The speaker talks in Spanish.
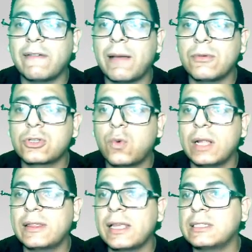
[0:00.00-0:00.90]
que veamos
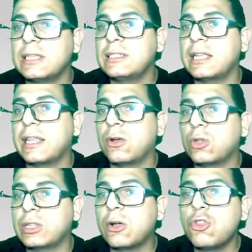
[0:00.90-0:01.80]
cuánta esencia
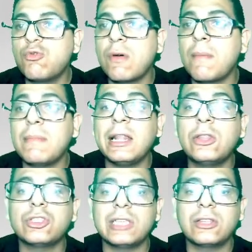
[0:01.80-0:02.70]
tengo. Tengo
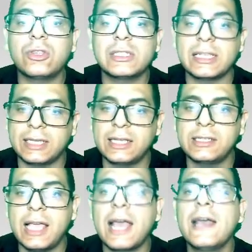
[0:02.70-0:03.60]
9200 de
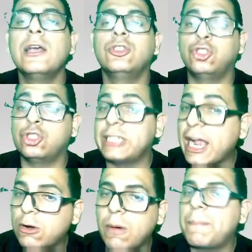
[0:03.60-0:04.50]
esencia. Yo
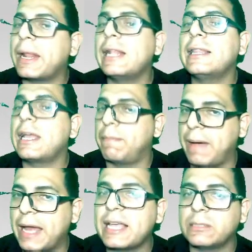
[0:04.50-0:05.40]
ya compré el
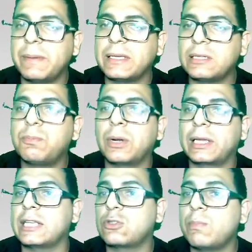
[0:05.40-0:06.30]
deck varias veces
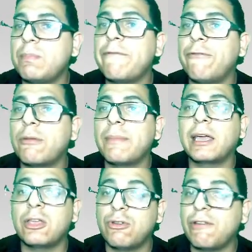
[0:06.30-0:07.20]
porque es mi
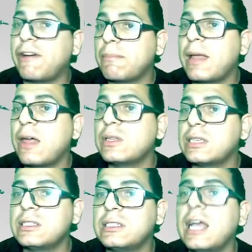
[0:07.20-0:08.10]
forma en que yo he farmeado
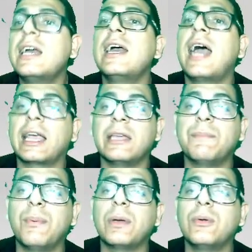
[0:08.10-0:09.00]
esencia
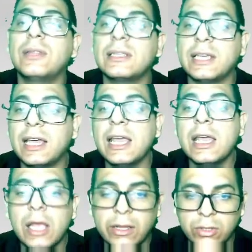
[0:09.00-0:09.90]
aquí en Pokémon TCG.
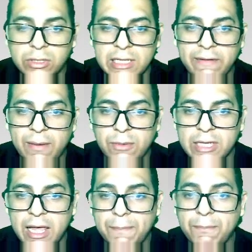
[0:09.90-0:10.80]
Entonces le
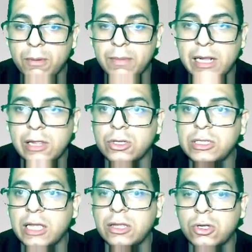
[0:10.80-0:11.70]
vamos a dar por
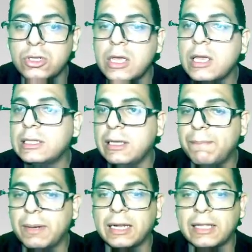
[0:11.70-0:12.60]
1200,
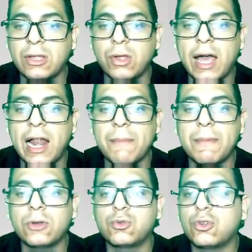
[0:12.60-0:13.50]
siempre tratando de dejar al
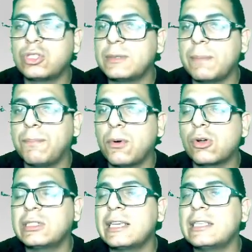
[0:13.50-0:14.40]
menos unos pocos